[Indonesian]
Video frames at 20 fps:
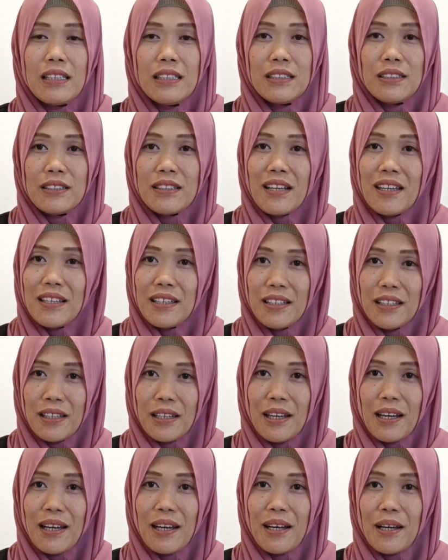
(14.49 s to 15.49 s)
ali
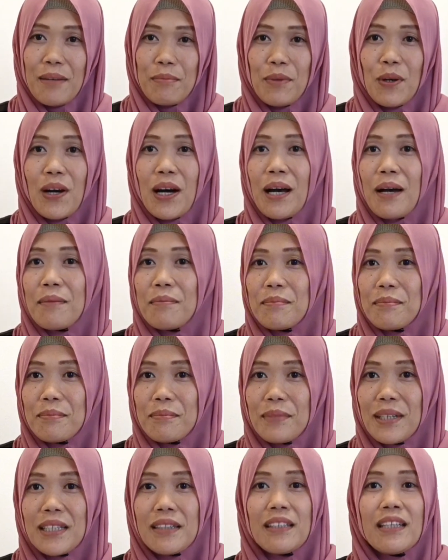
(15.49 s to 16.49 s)
sayyidina
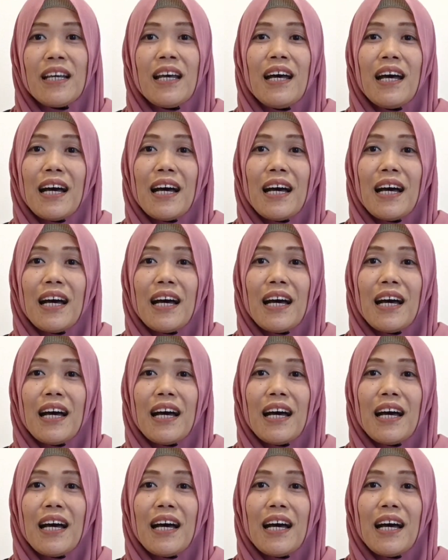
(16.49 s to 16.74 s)
Muhammad.